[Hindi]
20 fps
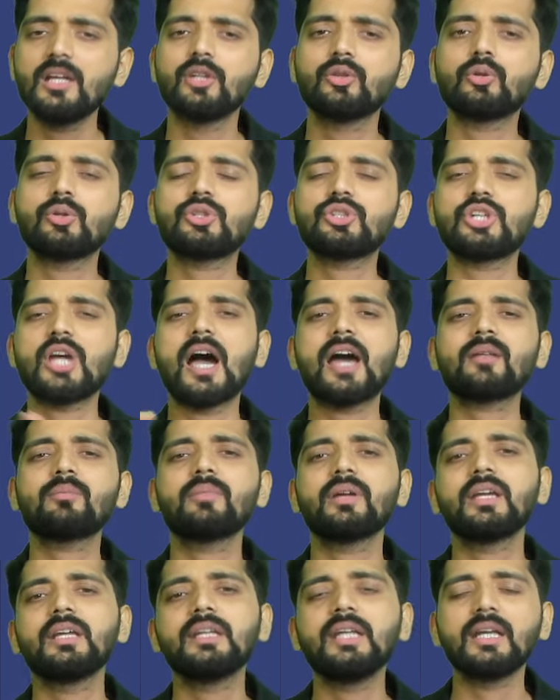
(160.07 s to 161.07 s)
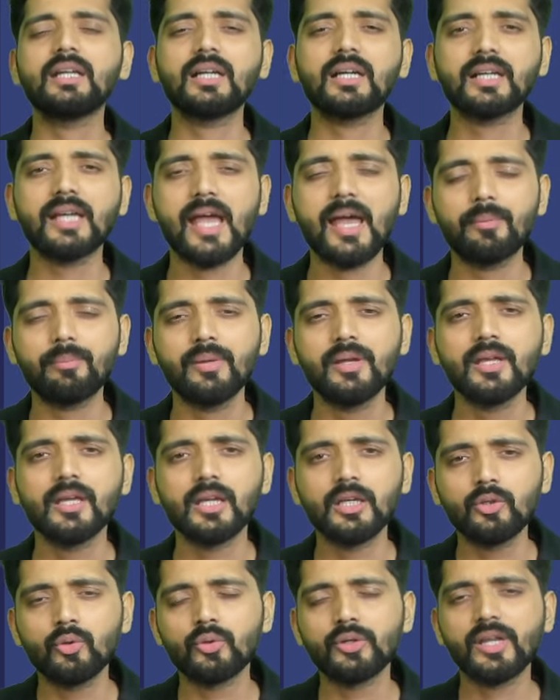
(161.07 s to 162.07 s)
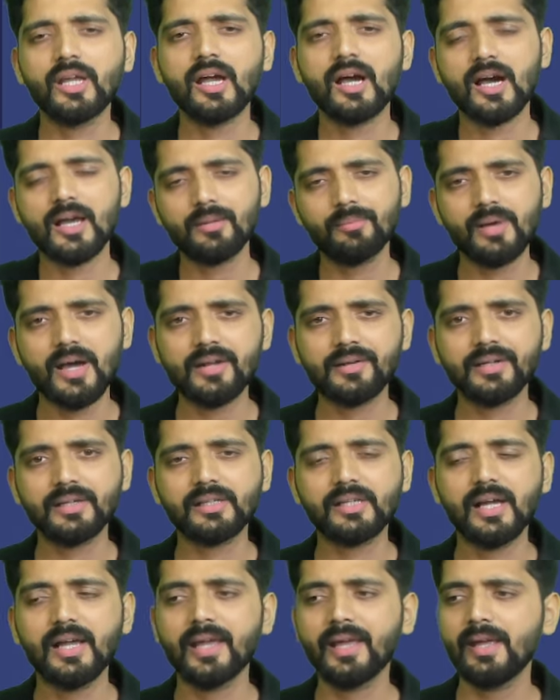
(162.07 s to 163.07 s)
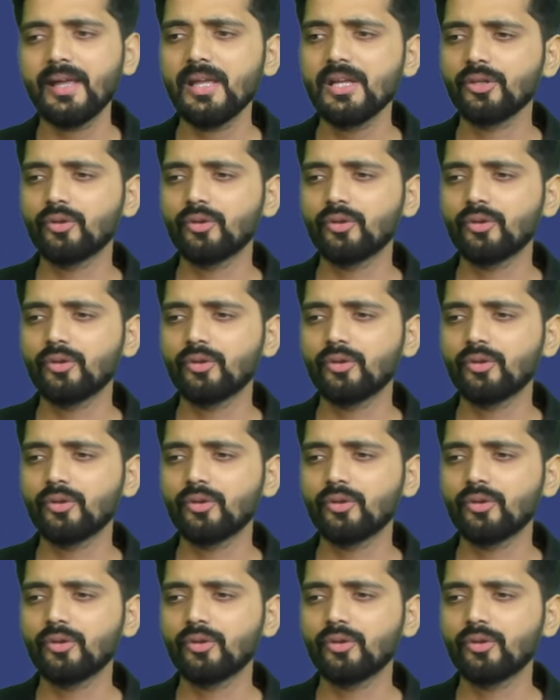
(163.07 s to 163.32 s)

तो चार महीने का गैप इन्होंने हर बार रखा है